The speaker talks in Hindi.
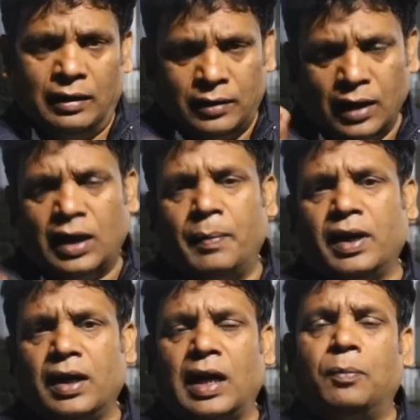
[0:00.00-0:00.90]
यह
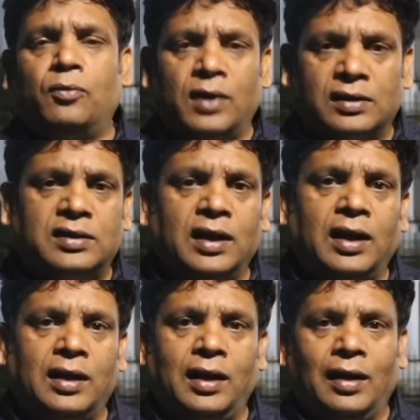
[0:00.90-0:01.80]
खबर अगर आपको अच्छी
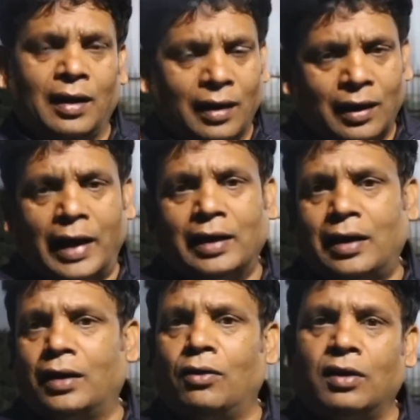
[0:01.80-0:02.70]
लगे लाइक
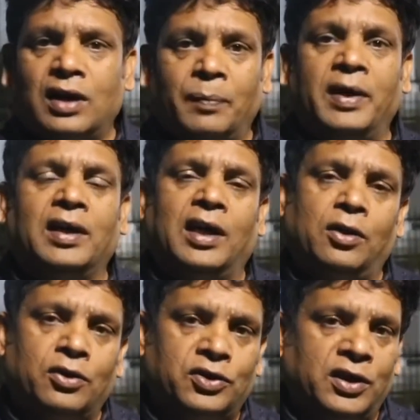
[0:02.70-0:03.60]
करें और कमेंट
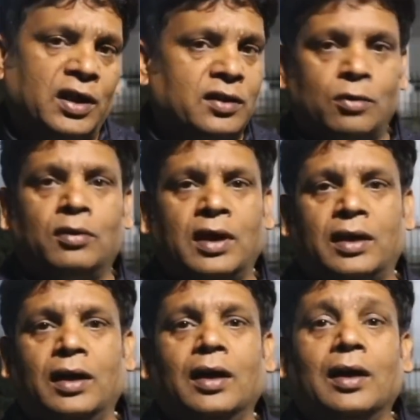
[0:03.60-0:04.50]
करें और शेयर ज़रूर
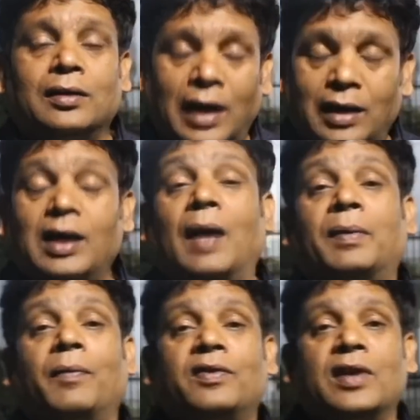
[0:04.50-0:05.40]
करें ताकि
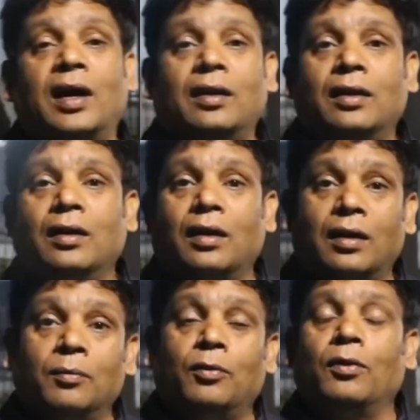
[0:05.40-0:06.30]
आपके विचार
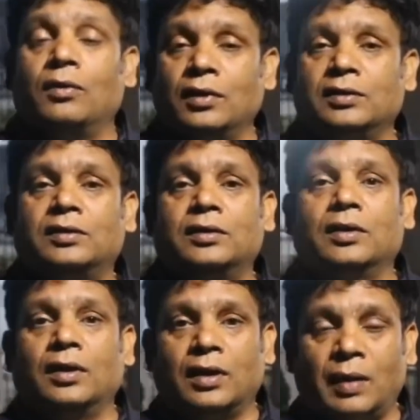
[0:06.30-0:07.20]
हमको इस
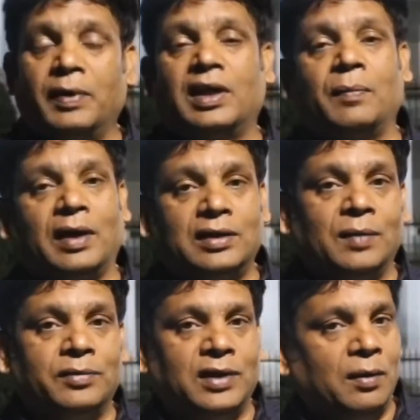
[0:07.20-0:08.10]
खबर के
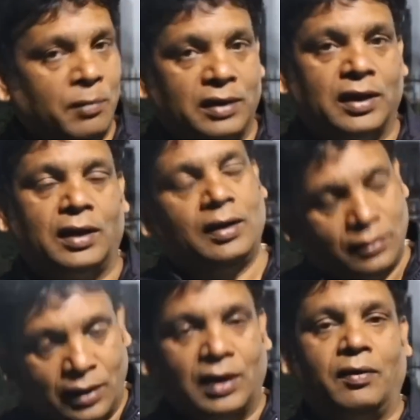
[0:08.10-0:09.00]
माध्यम से मिलते रहे
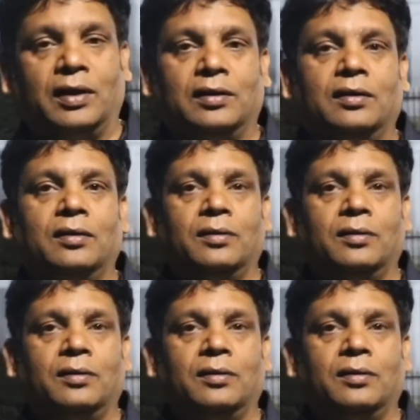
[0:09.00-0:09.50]
धन्यवाद